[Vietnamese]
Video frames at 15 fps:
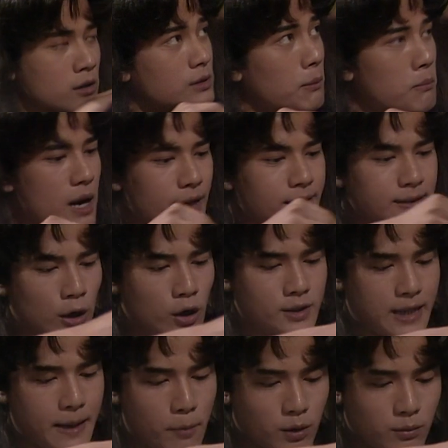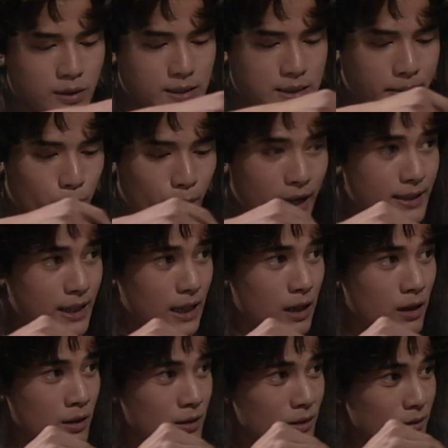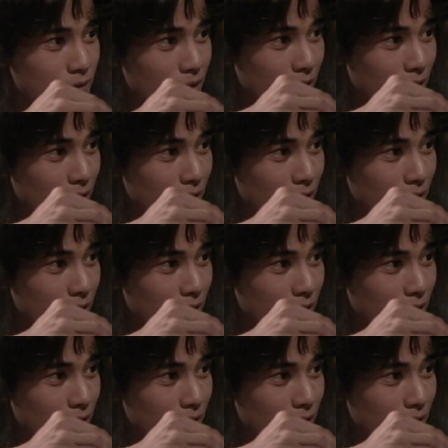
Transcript: ê, lấy gì chứ? Để Quỳnh đút cho Tử Bình. Để